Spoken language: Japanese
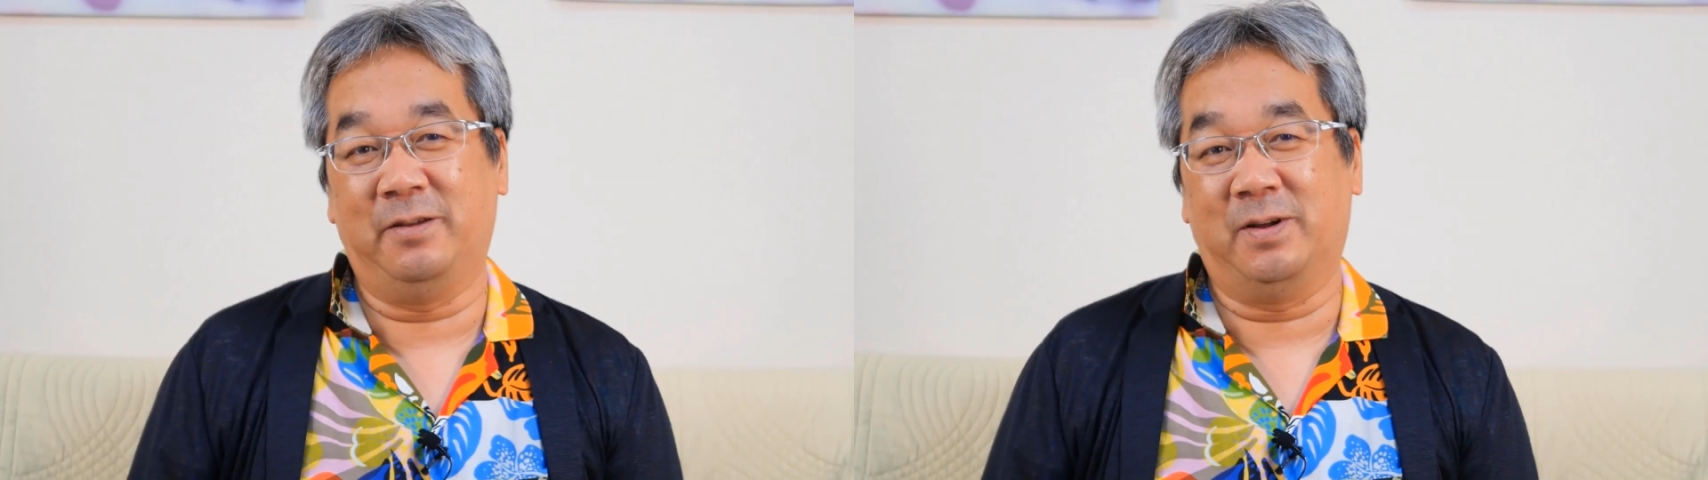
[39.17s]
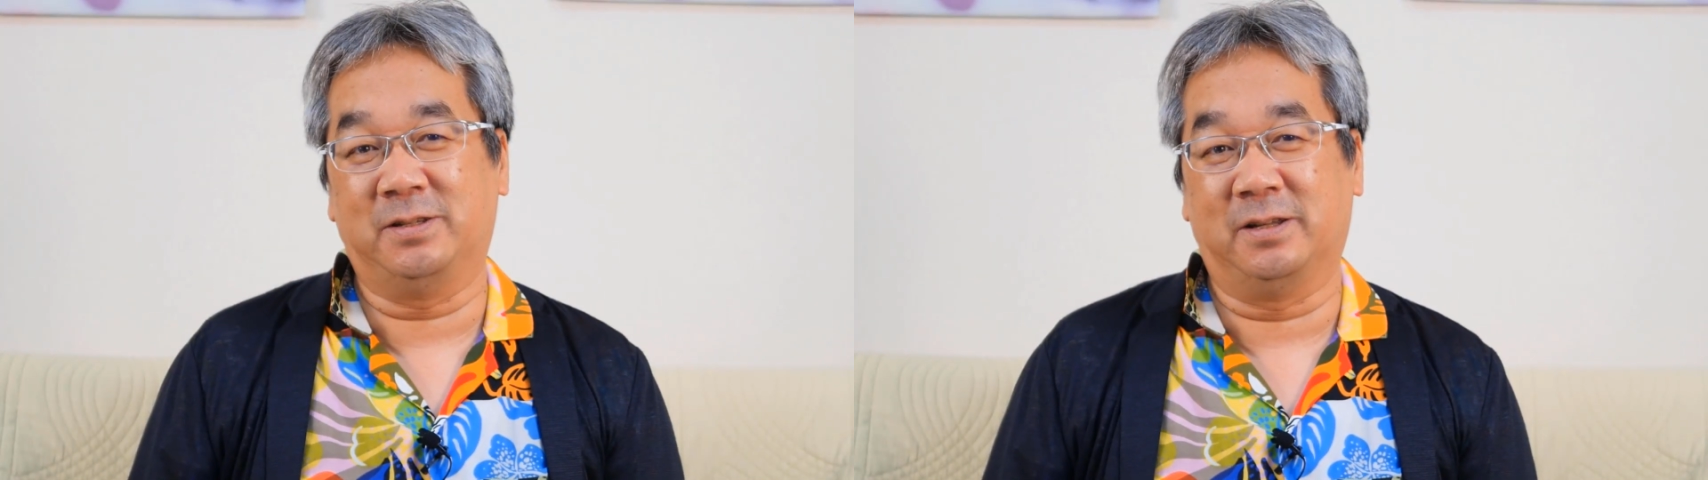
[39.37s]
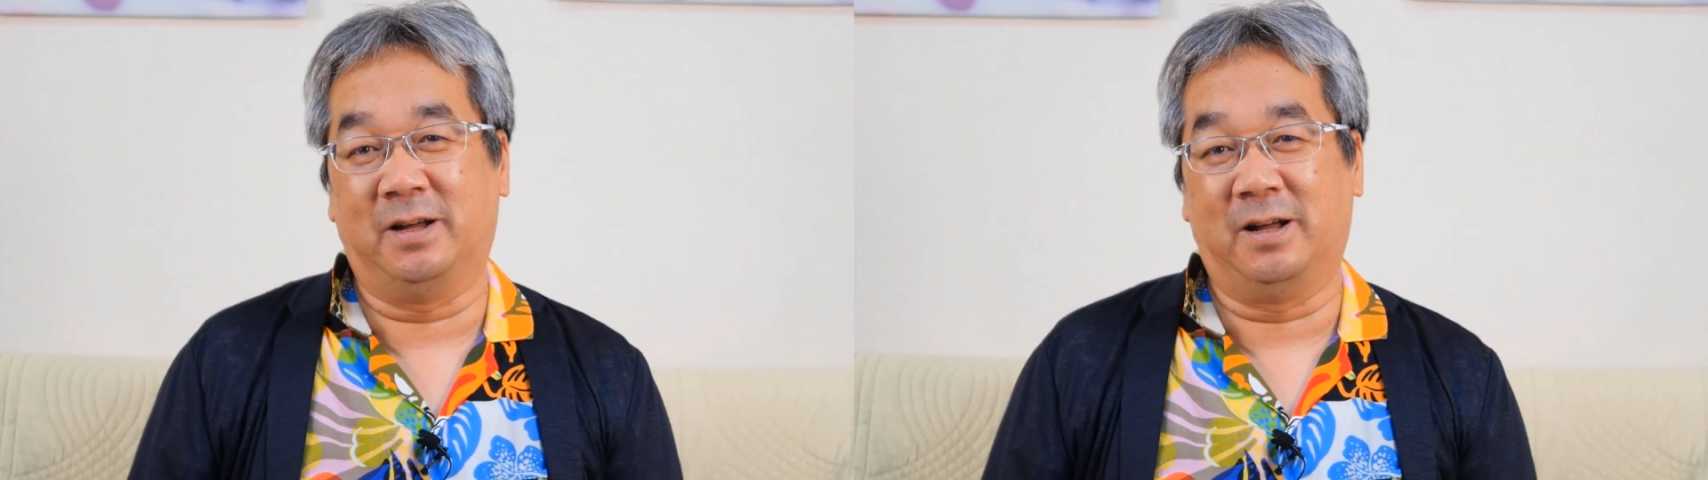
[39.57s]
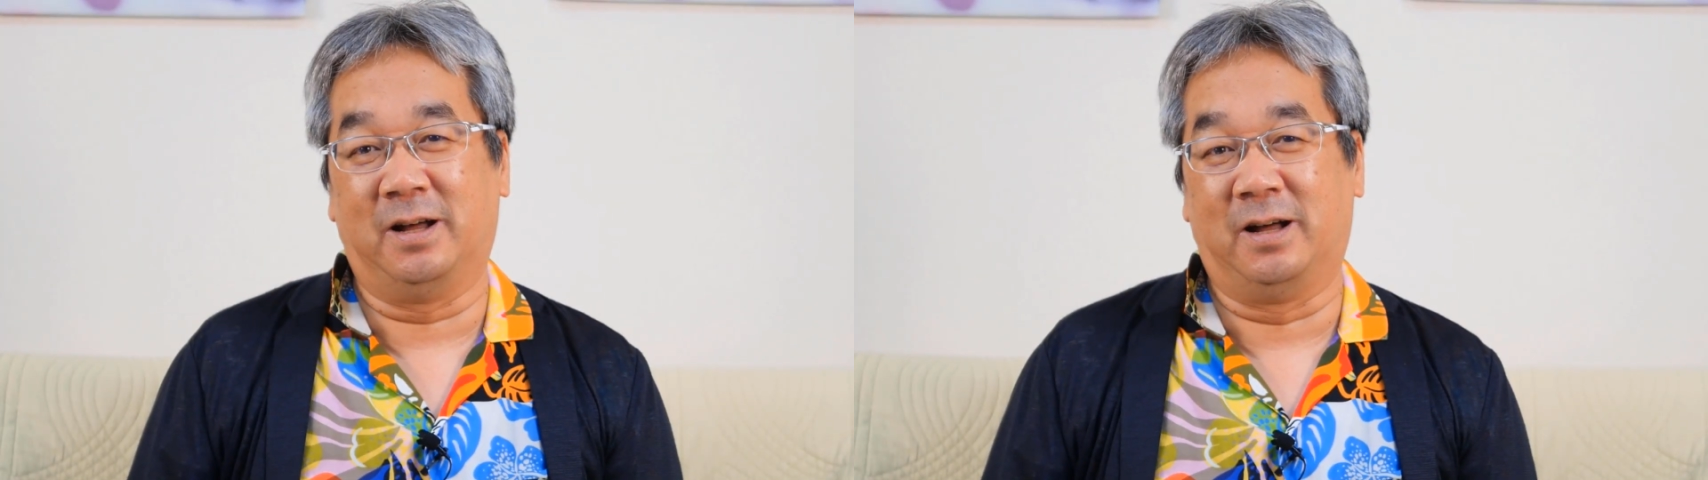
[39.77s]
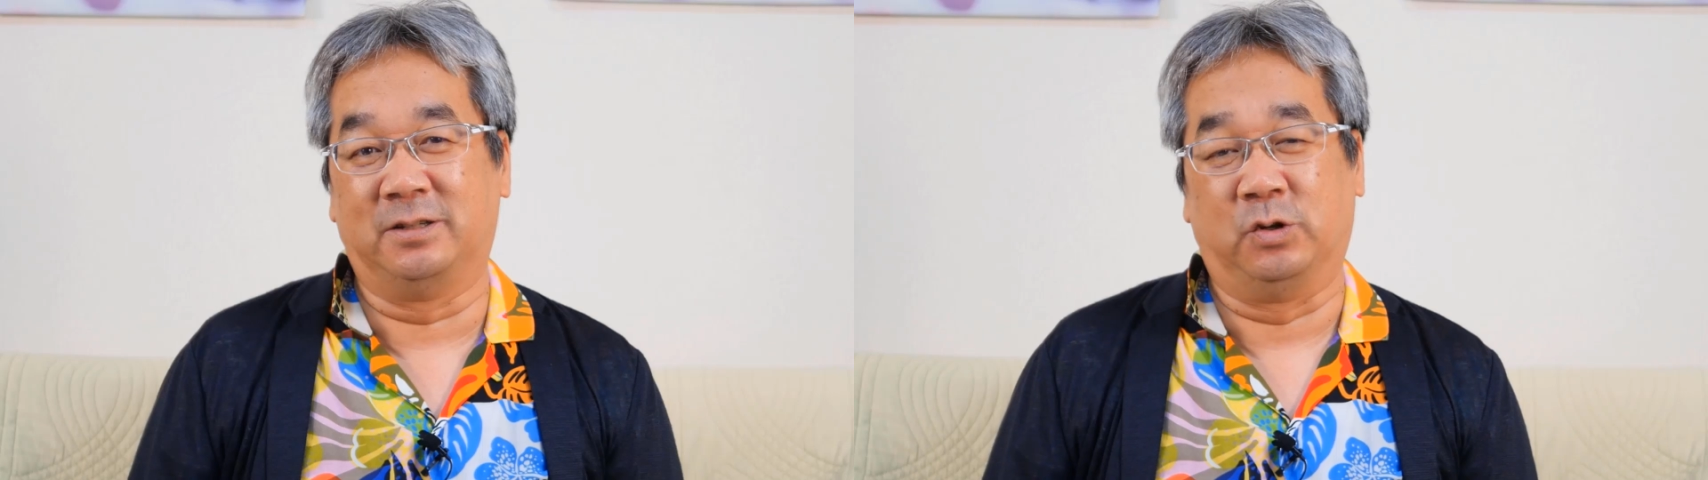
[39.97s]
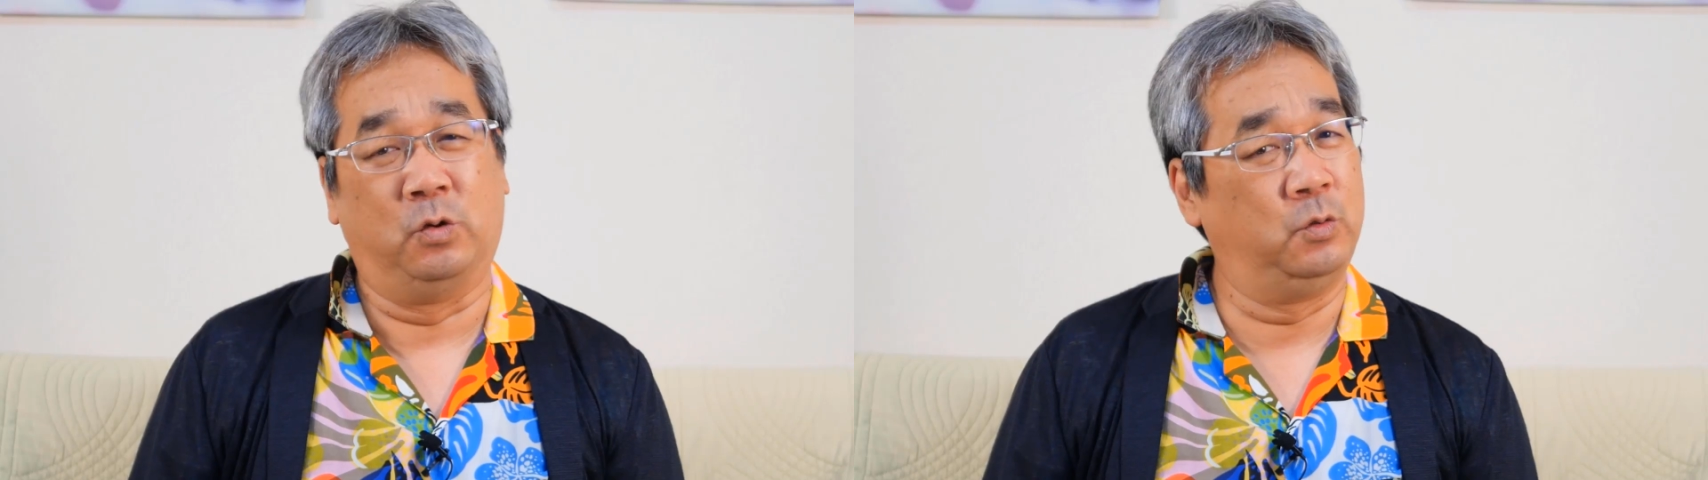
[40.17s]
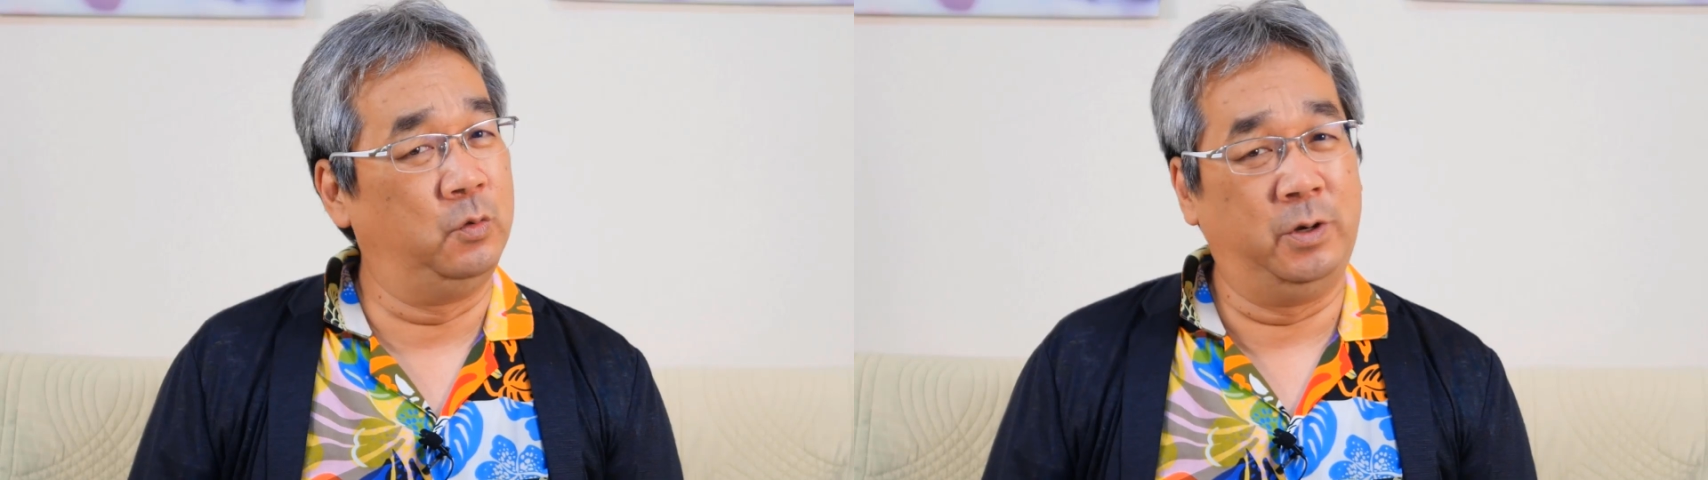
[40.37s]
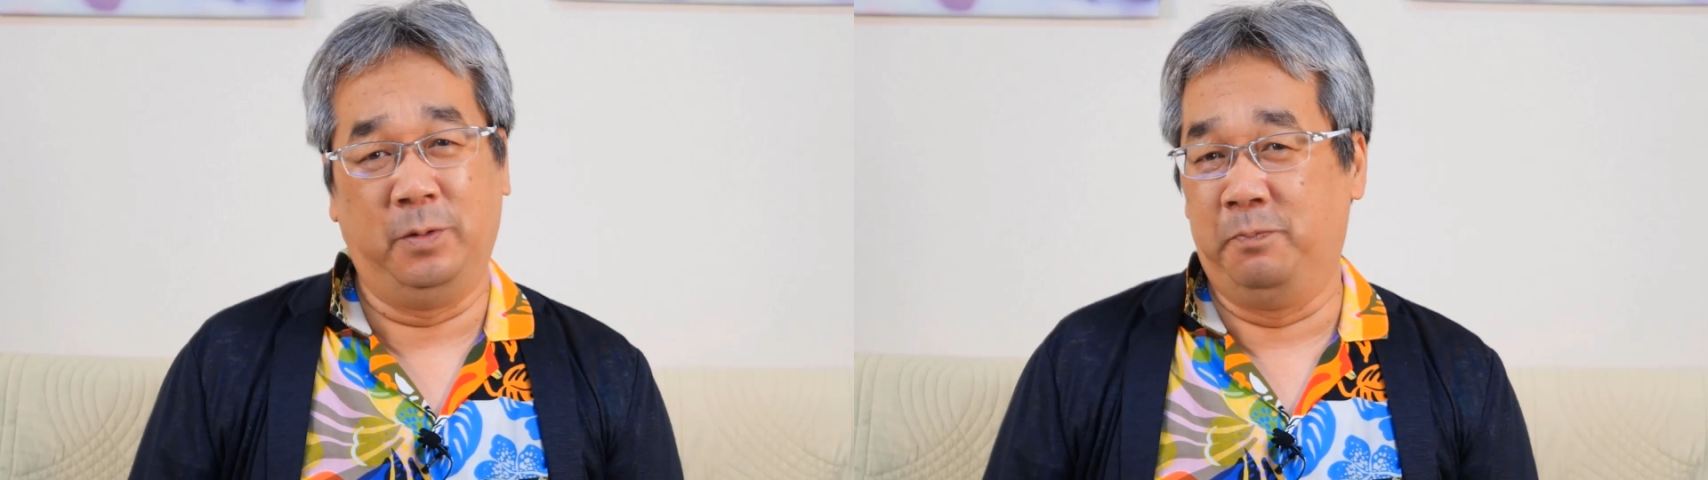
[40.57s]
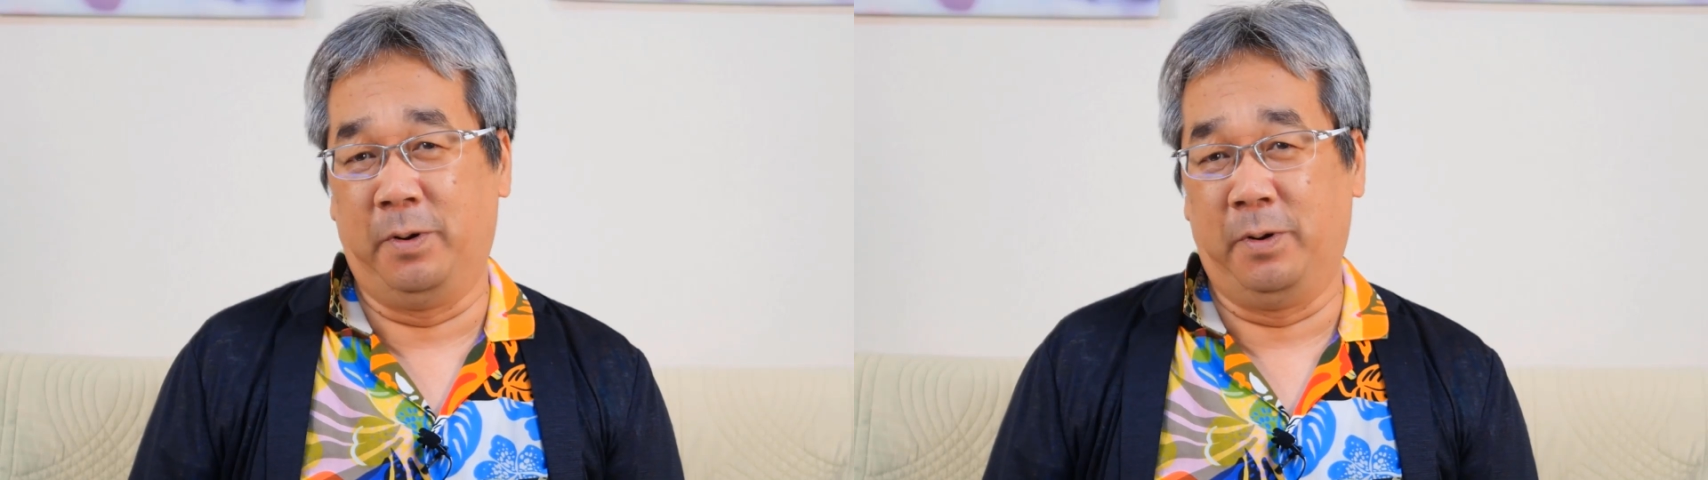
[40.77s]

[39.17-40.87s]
いますがその立